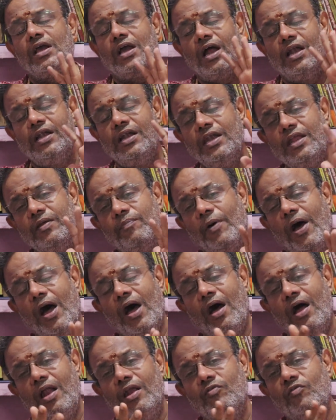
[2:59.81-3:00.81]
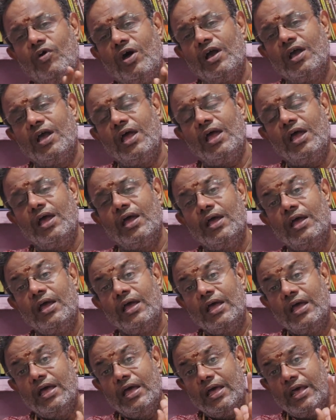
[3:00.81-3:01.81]
கண்டிப்பாக ஆளுவாங்க
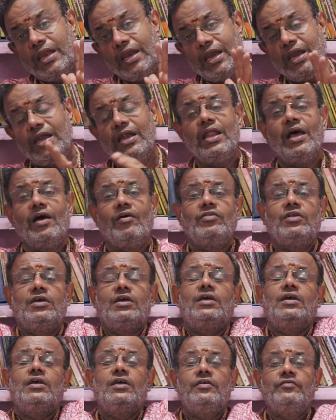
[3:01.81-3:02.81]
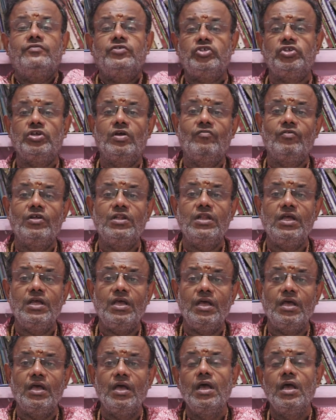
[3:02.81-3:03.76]
ரெண்டாவது விஷயம் வந்து